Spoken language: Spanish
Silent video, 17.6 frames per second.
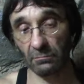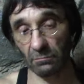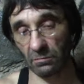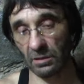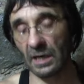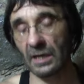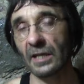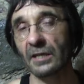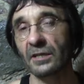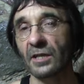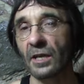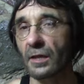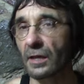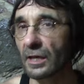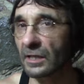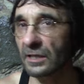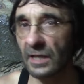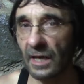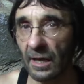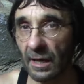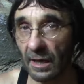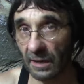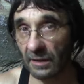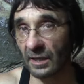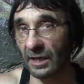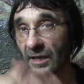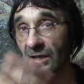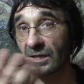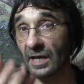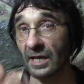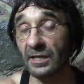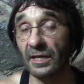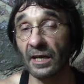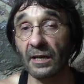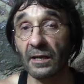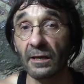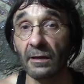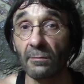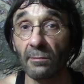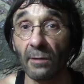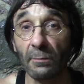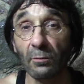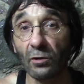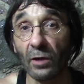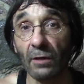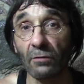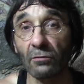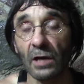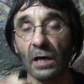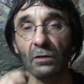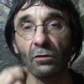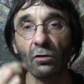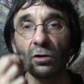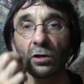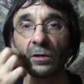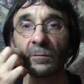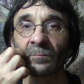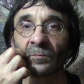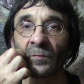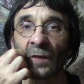o sea, la esencia ya de que se haya evaporado el alcohol,